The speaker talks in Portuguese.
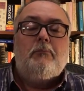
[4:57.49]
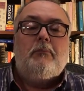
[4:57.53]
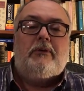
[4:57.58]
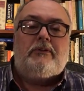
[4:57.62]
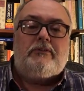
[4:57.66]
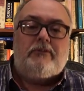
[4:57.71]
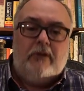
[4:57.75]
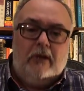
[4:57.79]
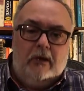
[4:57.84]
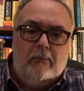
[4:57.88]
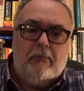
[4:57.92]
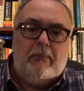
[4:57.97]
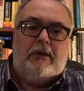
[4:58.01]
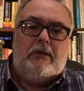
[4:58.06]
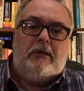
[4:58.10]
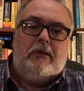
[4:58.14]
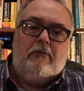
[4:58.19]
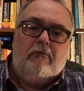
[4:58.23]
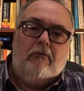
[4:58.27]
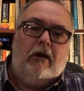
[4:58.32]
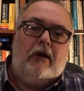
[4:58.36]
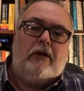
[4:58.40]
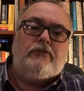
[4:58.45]
mas é uma
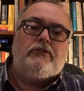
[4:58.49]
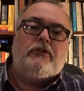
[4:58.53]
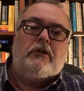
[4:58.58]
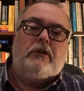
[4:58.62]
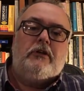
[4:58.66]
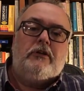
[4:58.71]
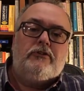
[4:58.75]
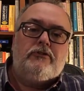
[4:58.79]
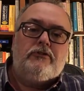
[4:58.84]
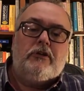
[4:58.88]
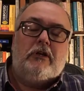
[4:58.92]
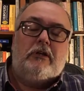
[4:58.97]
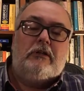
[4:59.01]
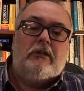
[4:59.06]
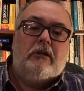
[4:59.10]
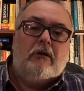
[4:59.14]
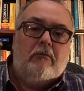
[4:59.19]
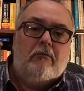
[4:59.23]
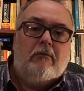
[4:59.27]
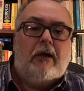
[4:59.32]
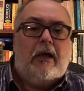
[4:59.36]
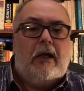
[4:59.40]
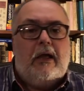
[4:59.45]
linguagem que já
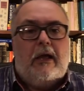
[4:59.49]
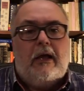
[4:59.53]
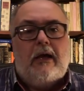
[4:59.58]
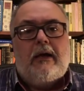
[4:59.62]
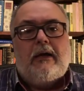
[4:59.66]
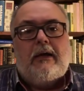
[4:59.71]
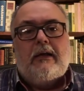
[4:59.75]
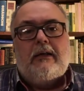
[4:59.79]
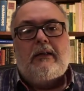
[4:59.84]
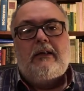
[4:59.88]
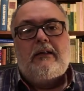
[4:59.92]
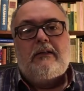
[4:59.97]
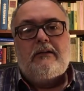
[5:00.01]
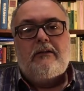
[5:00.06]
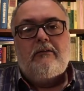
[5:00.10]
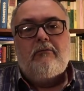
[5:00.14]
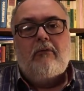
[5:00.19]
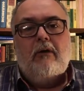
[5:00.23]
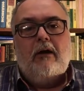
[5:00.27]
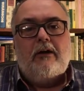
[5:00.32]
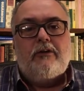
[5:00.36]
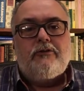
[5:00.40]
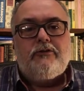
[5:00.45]
não é aquela
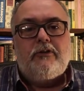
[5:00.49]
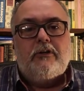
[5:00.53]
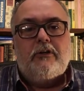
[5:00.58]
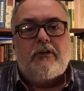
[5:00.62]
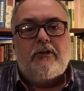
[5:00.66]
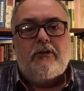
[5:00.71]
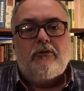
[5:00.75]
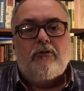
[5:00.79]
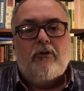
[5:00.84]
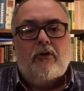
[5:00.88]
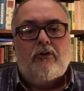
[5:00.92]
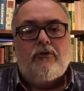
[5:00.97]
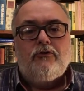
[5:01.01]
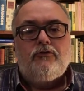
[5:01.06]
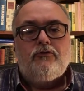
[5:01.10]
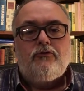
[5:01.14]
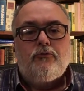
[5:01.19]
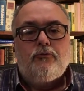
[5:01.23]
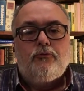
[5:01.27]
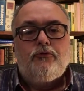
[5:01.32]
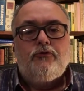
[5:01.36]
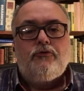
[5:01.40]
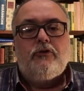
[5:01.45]
linguagem que
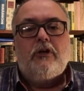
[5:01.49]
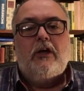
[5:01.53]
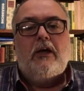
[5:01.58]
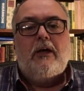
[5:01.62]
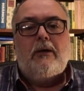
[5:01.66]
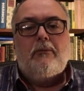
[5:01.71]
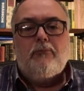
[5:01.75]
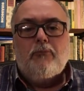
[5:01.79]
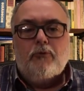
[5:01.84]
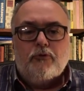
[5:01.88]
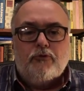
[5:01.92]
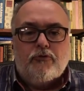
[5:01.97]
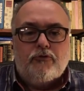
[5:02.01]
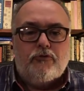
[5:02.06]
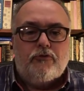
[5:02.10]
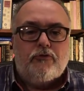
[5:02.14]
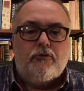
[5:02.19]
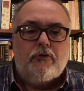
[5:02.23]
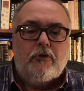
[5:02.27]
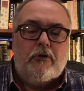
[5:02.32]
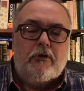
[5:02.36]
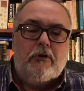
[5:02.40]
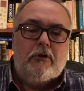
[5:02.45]
nós
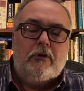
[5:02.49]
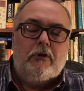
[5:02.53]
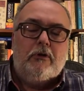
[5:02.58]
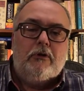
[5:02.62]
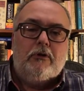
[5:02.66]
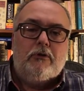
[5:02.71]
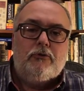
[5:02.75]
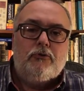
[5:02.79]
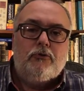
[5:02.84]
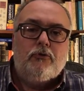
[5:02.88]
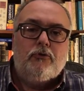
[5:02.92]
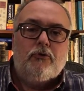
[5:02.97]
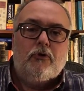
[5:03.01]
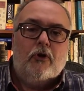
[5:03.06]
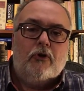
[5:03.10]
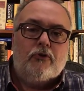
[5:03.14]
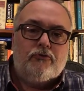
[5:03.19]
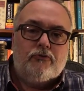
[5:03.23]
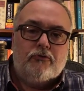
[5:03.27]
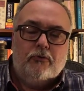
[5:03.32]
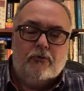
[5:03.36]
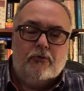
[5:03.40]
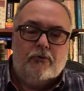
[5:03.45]
usamos no
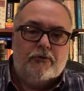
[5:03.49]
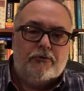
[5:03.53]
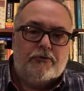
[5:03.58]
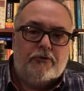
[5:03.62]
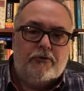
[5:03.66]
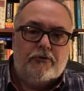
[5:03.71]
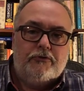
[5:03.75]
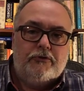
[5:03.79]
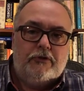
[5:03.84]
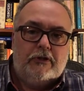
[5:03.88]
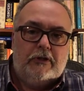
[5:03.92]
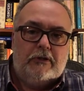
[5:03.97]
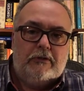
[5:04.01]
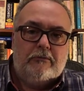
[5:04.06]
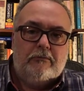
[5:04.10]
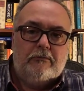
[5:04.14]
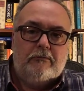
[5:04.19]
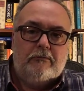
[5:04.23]
nosso cotidiano.